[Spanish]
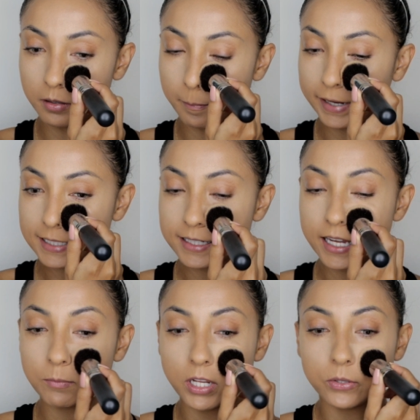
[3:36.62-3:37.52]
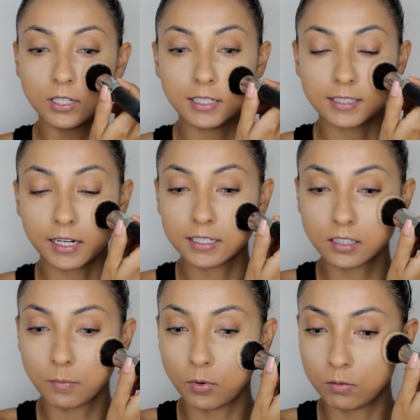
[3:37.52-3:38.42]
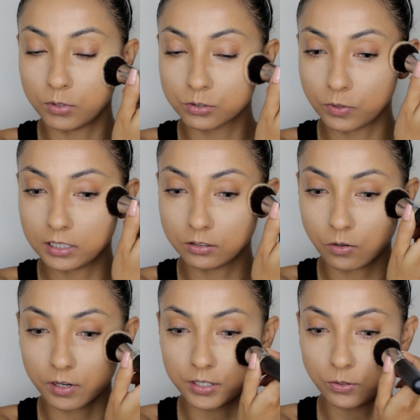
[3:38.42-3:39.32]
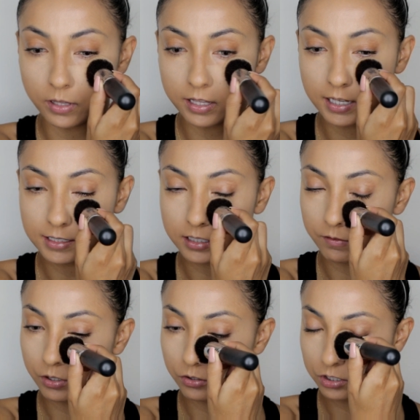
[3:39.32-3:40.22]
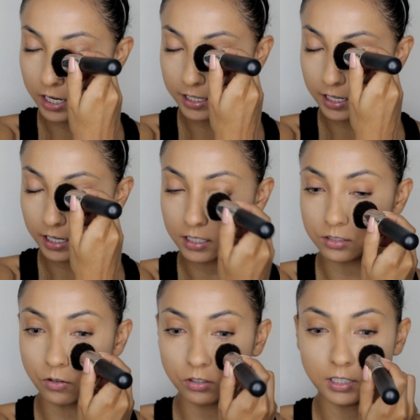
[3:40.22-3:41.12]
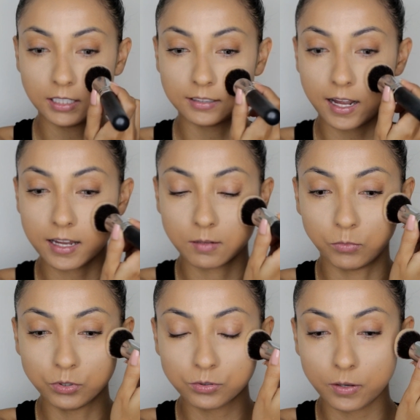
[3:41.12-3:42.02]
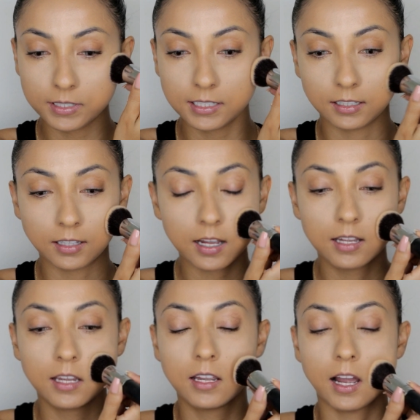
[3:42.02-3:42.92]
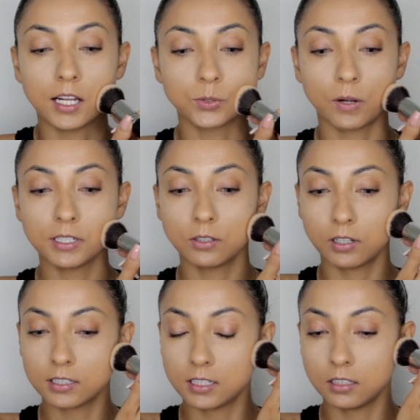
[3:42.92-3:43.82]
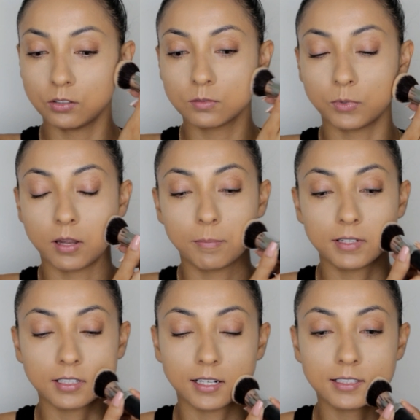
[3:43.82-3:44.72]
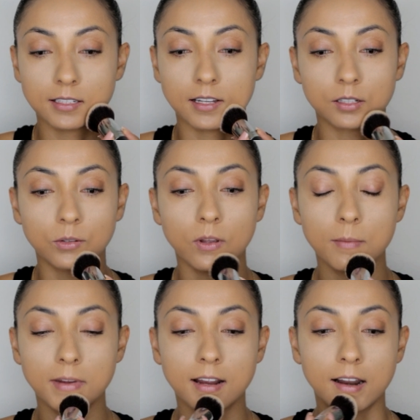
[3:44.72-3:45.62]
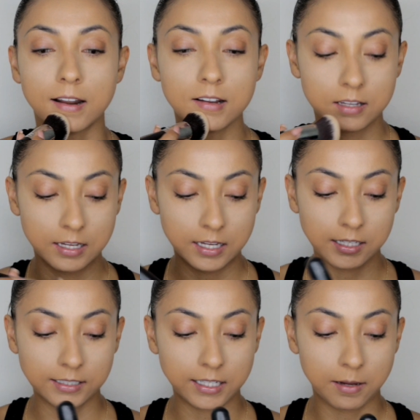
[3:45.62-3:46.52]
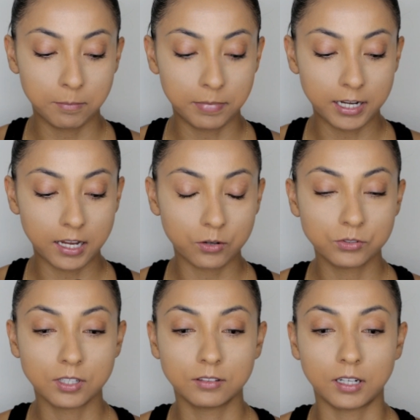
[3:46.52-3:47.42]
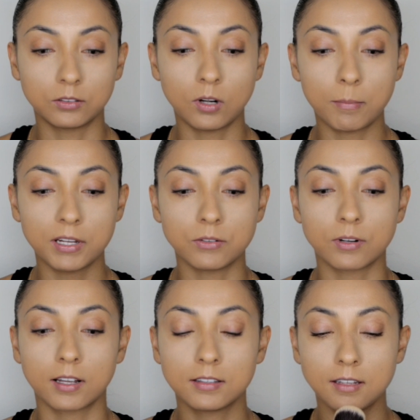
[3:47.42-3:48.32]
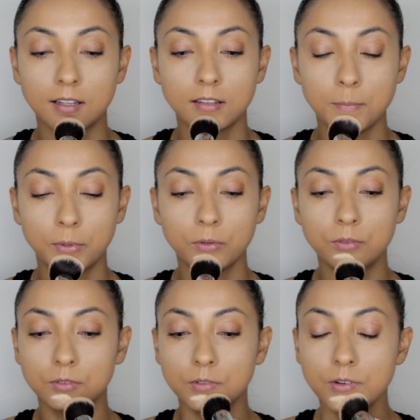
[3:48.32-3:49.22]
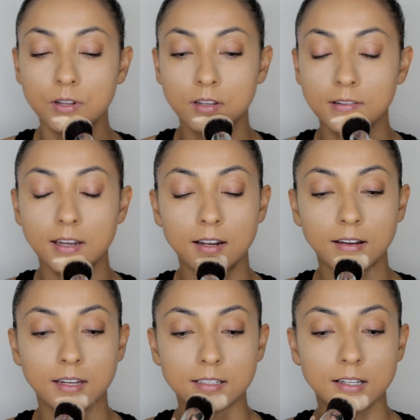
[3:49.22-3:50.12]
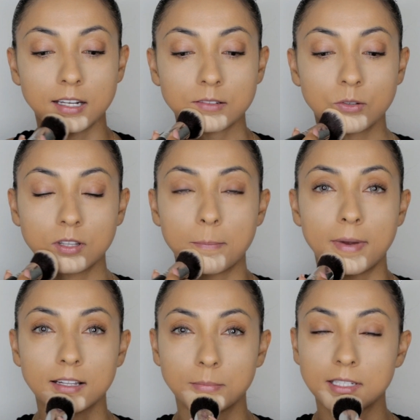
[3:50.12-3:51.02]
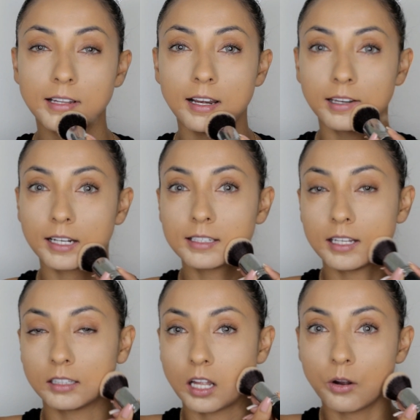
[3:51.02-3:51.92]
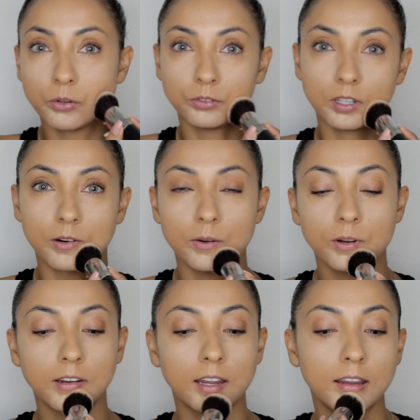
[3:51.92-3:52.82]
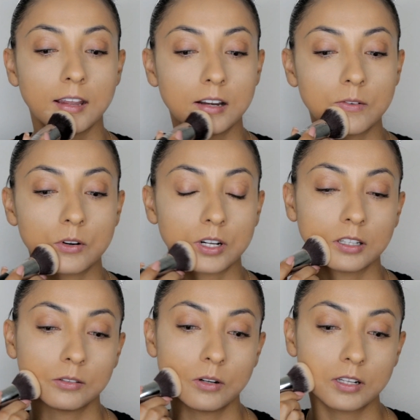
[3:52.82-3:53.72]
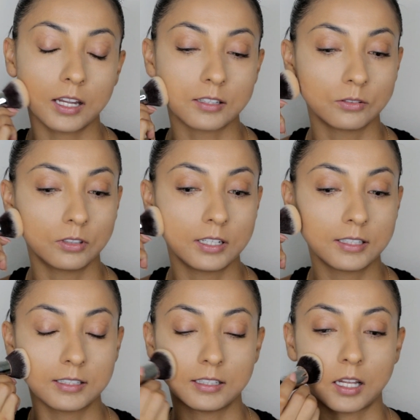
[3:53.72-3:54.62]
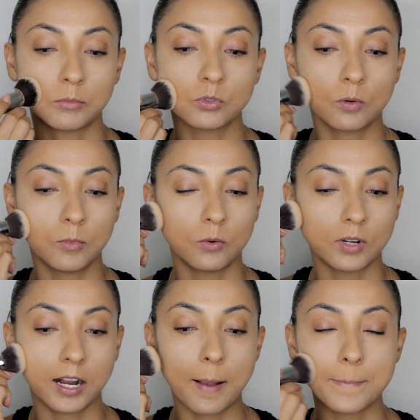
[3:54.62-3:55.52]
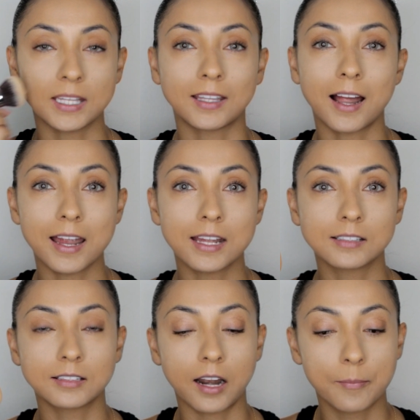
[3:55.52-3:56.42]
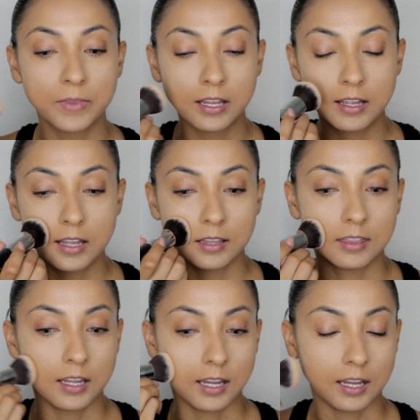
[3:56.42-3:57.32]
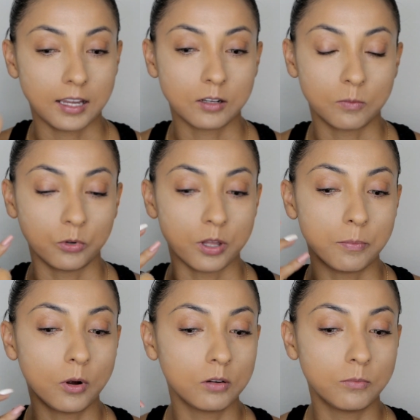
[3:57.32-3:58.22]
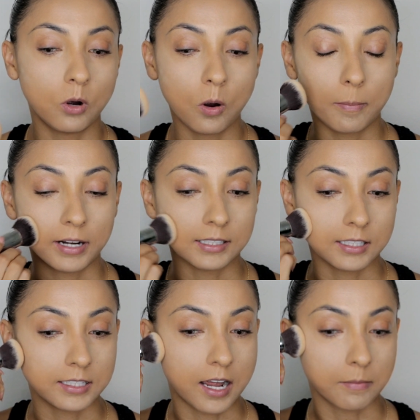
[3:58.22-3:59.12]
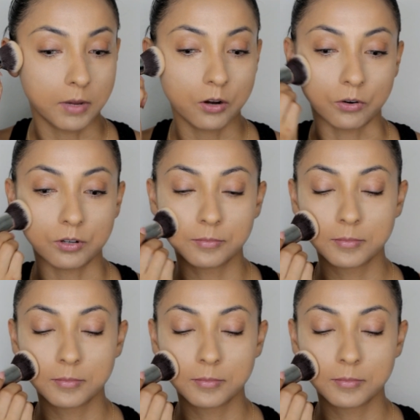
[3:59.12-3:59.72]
Para sellar voy a utilizar este polvo suelto con ayuda de esta brocha que es gordita y muy suavecita. A suaves toquecitos voy a empezar a sellar toda mi cara, siempre concentrando la mayor cantidad de producto en aquellas áreas donde más me sale grasita o donde coloqué el corrector, que es donde necesitamos como una capita extra de, como de polvo o para sellar mejor.